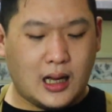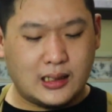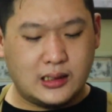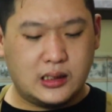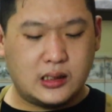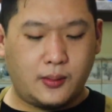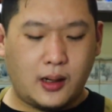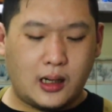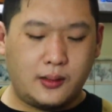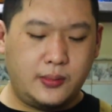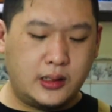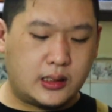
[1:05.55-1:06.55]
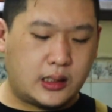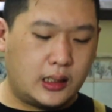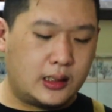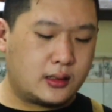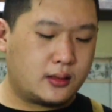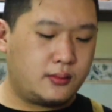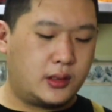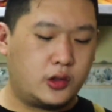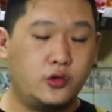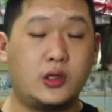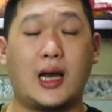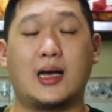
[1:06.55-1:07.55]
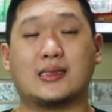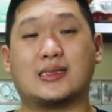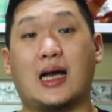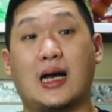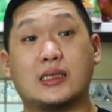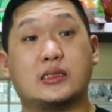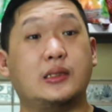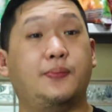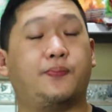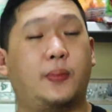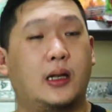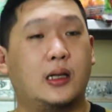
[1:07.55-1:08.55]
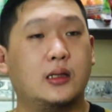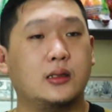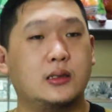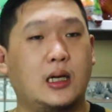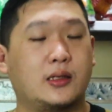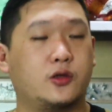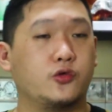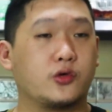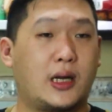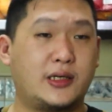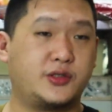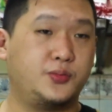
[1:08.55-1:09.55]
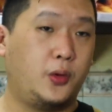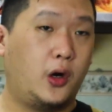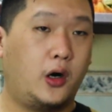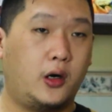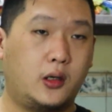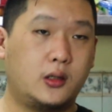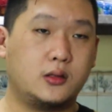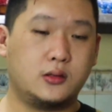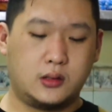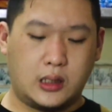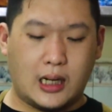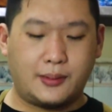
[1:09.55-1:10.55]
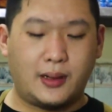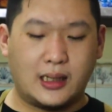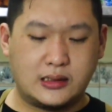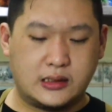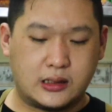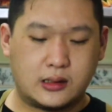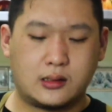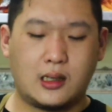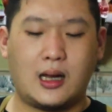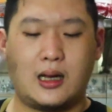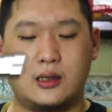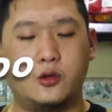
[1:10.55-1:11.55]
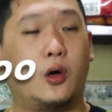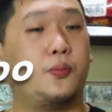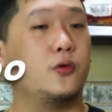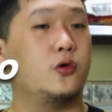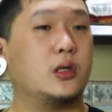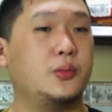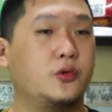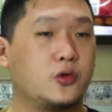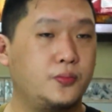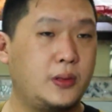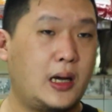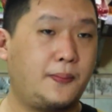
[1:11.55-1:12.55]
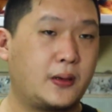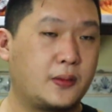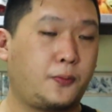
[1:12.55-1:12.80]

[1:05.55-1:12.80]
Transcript: Hari ini kita bakal bikin menu yang sangat simple yaitu rice ball dengan budget Rp20.000 per